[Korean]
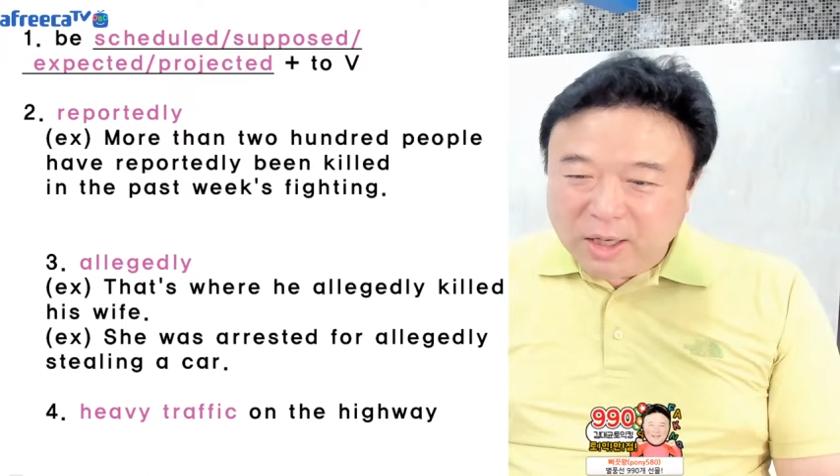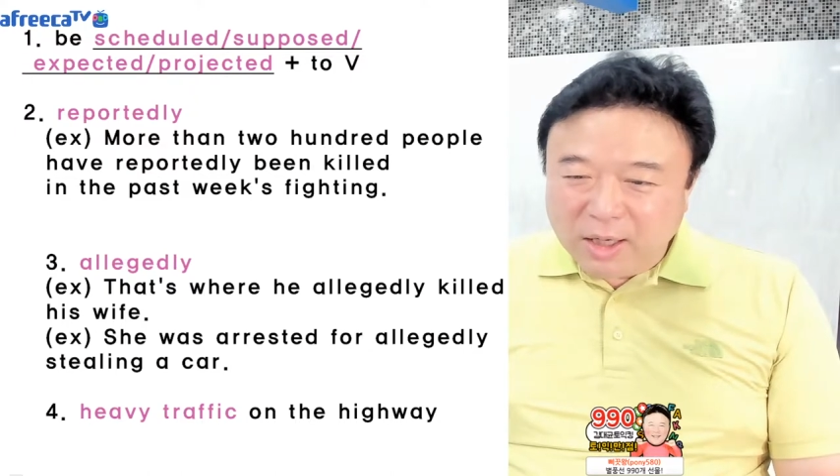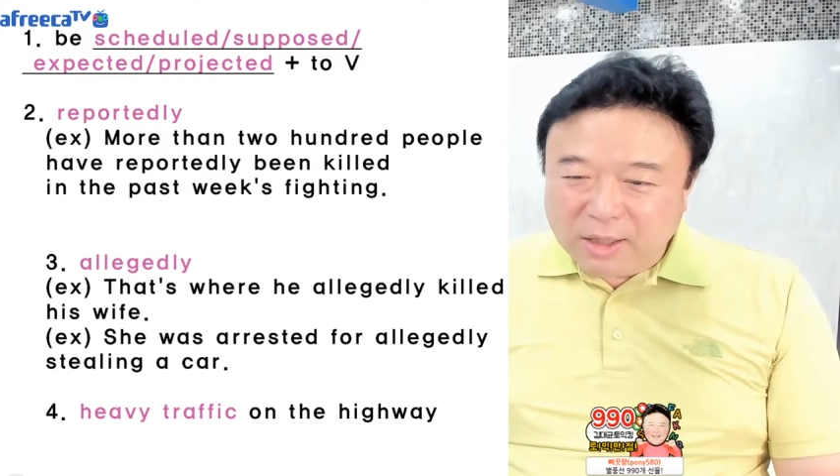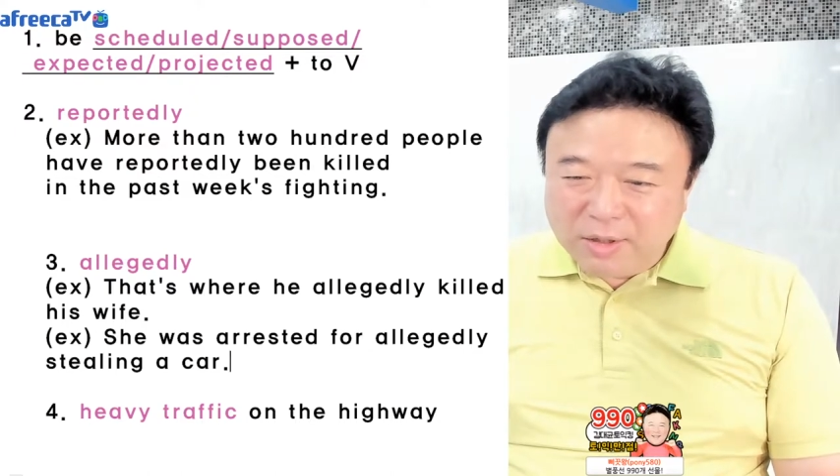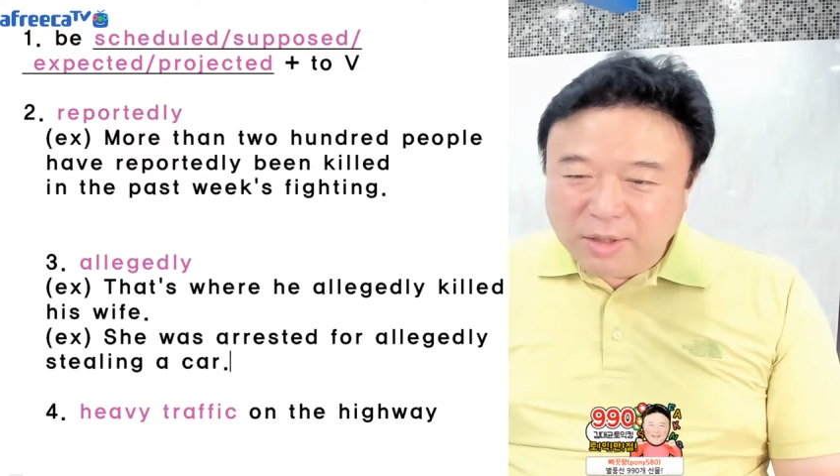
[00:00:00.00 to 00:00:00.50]

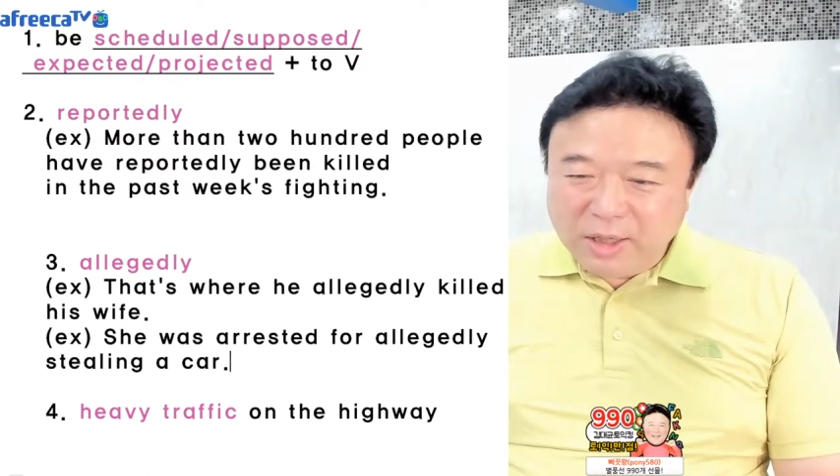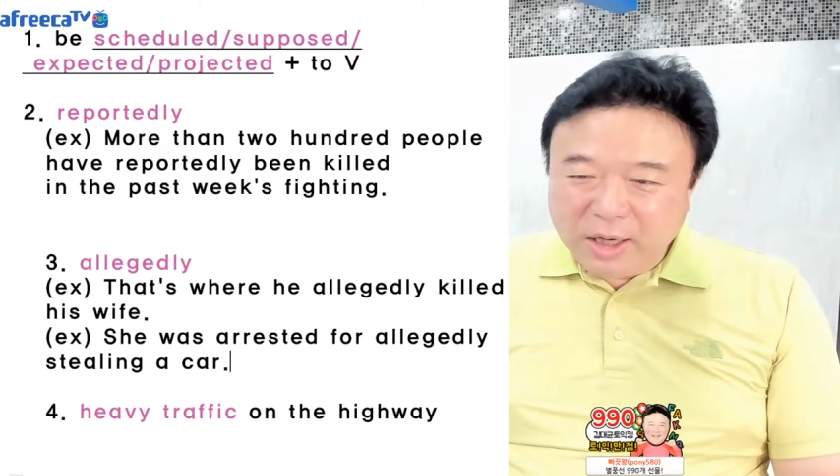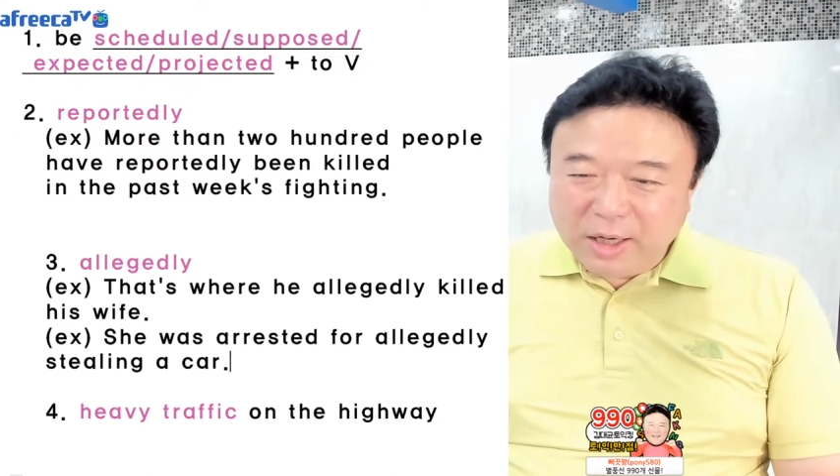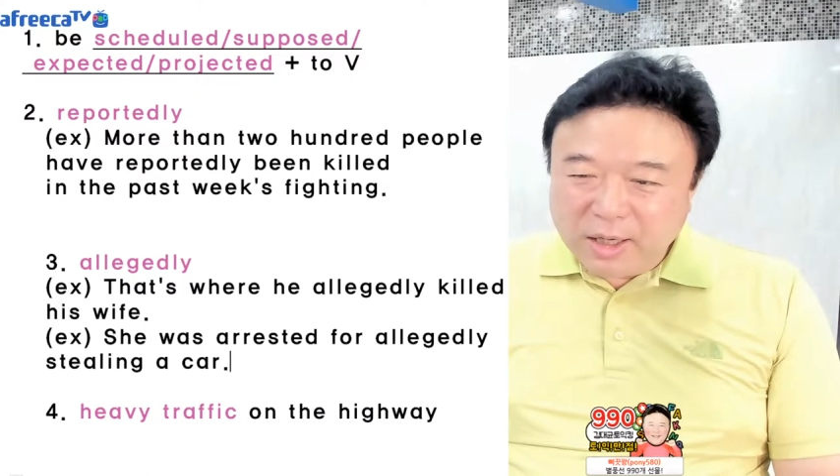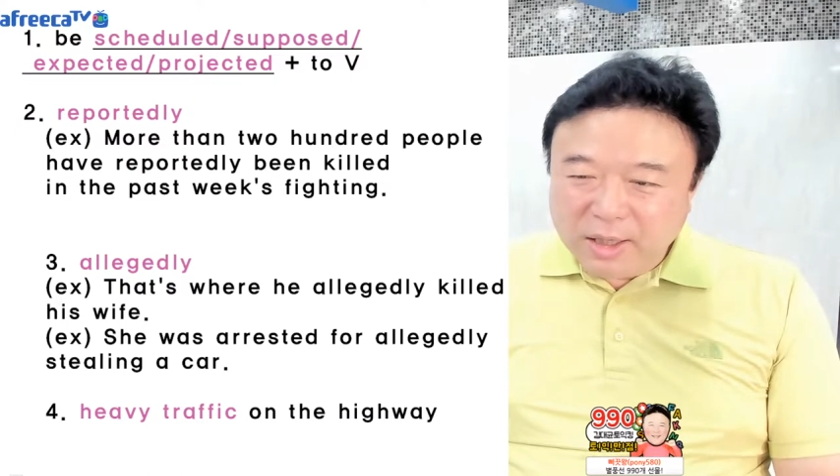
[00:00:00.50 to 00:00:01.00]
아, 그래서
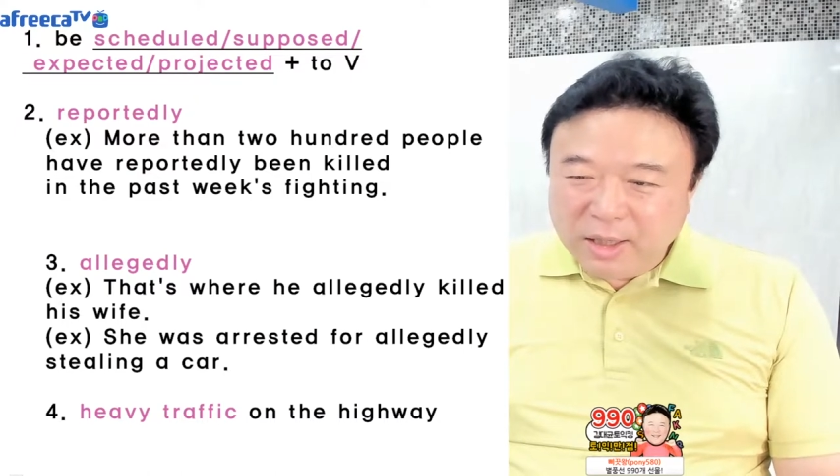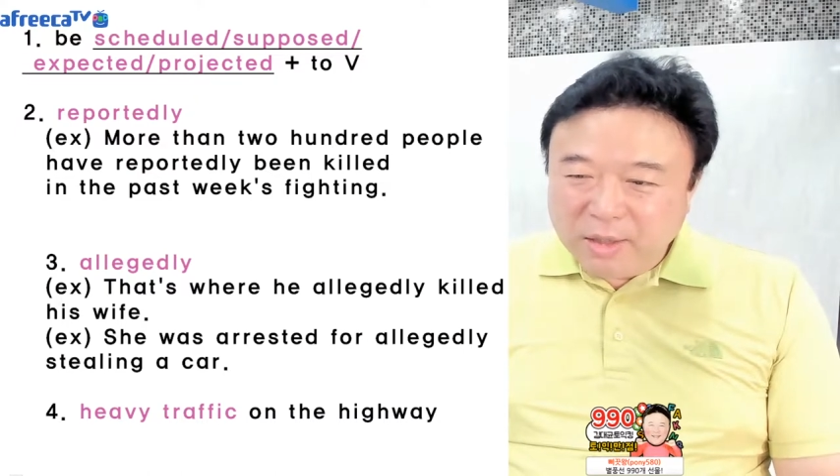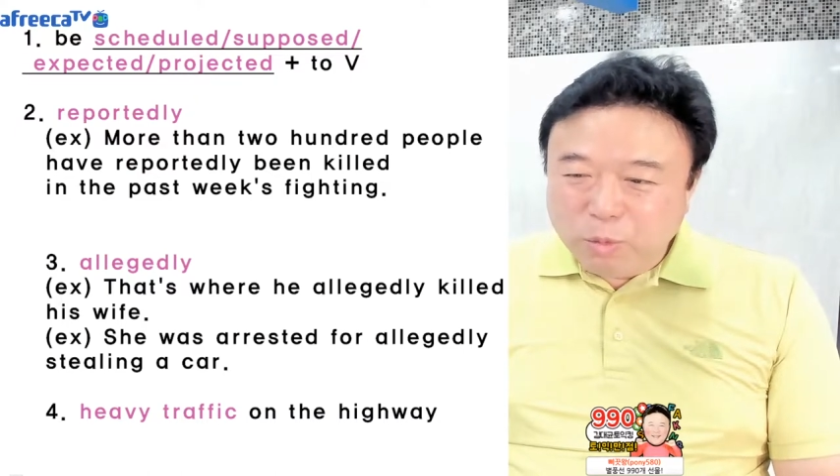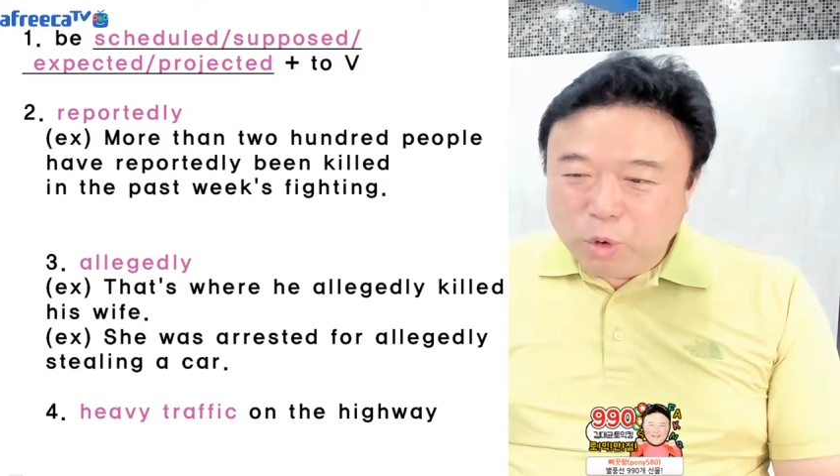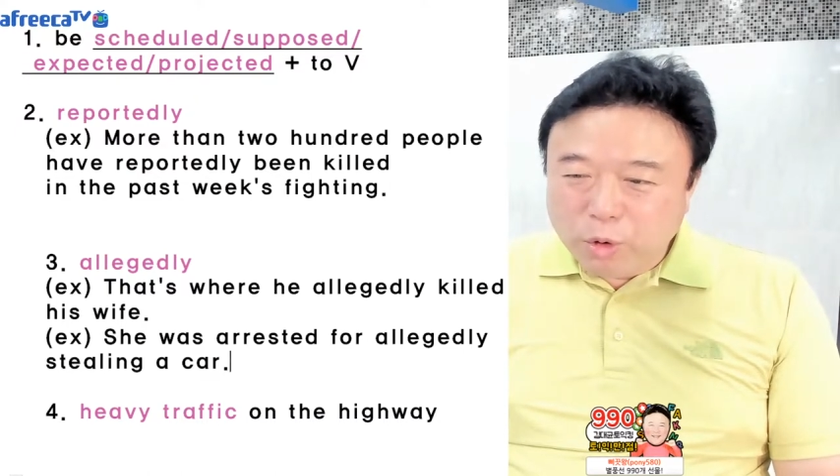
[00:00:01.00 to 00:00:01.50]
이게
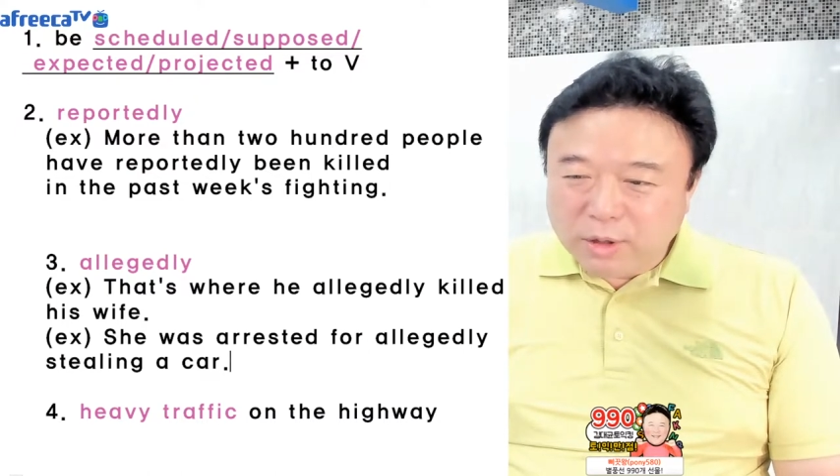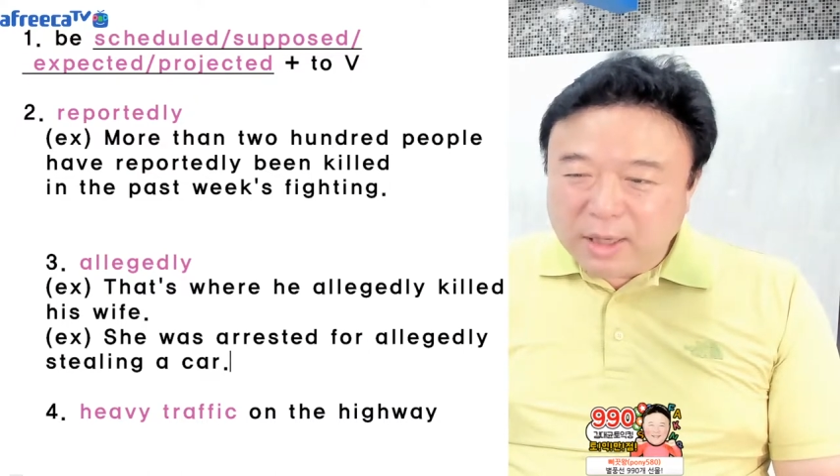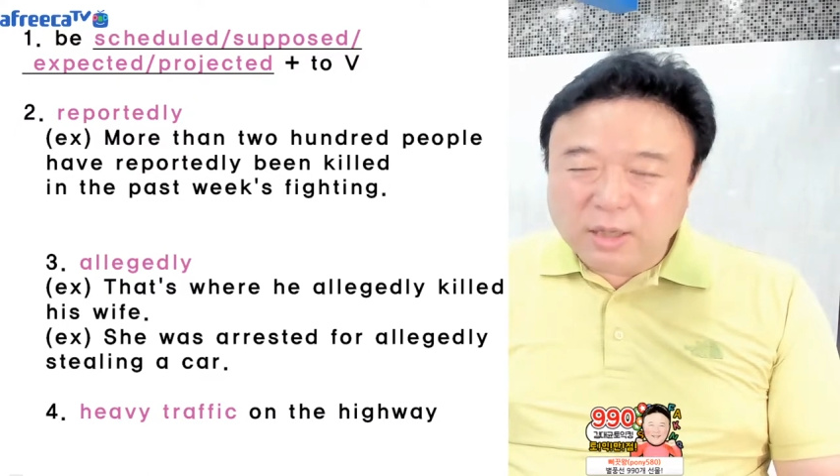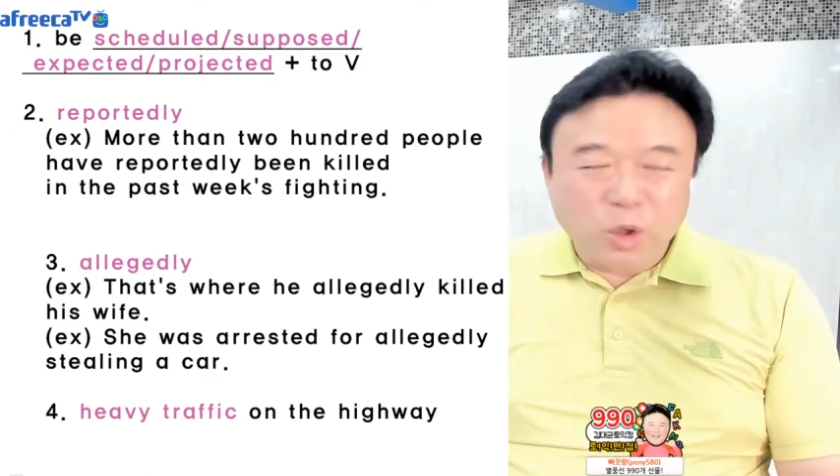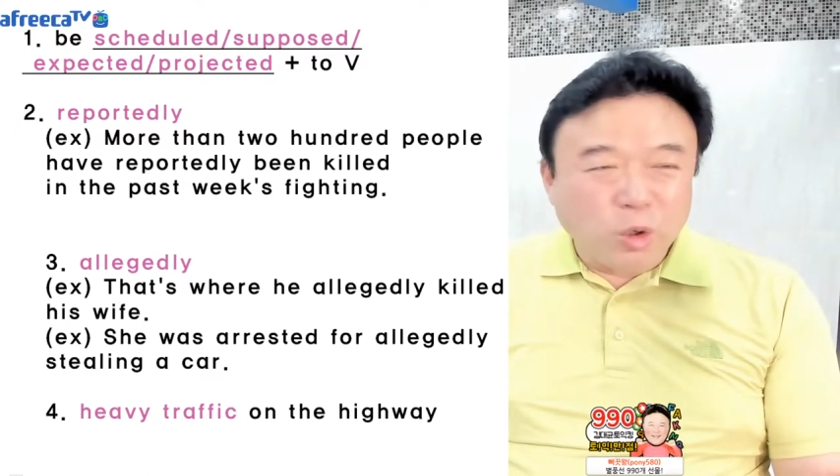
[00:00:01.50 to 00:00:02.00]

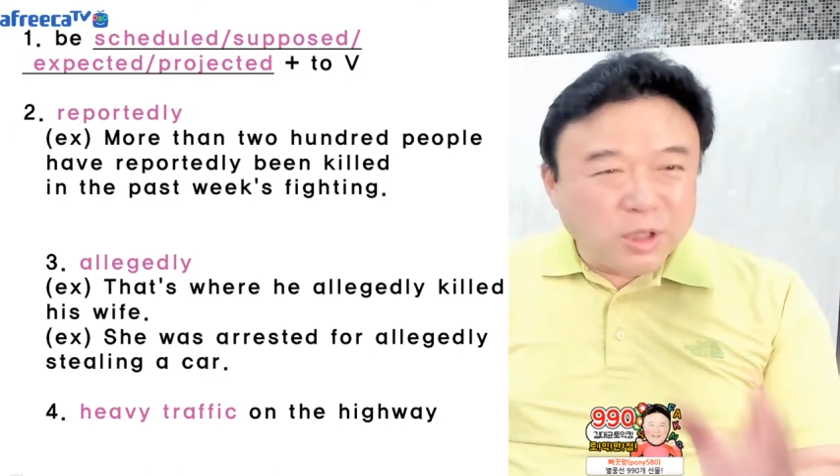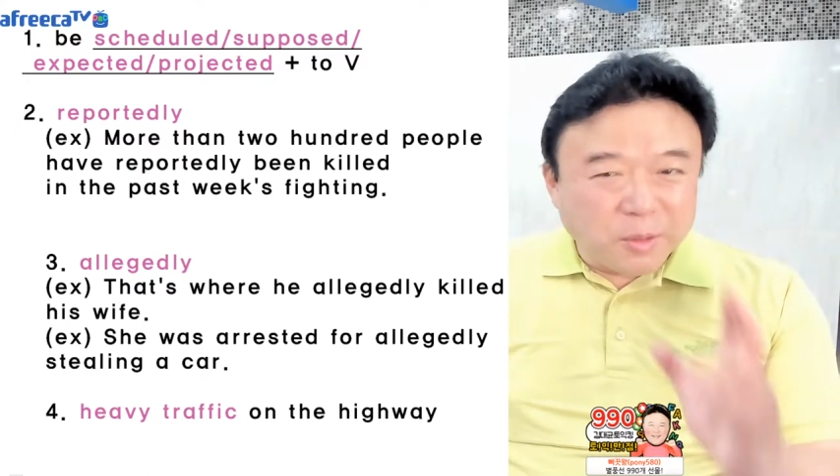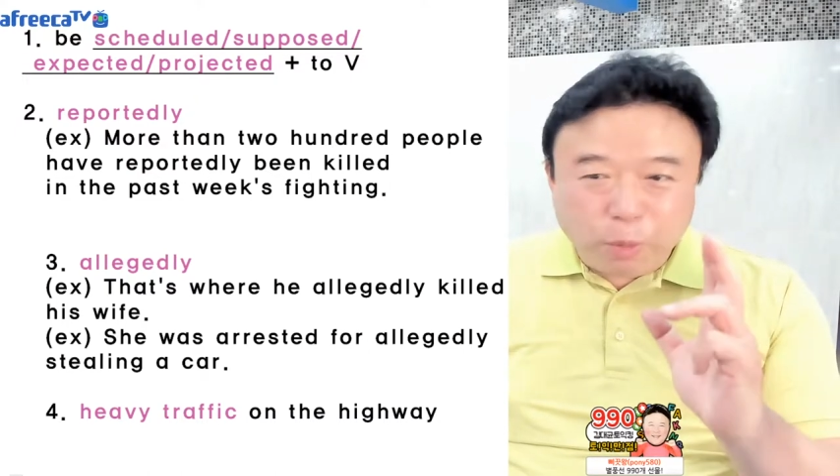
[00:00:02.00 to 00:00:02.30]
뭐딱 정식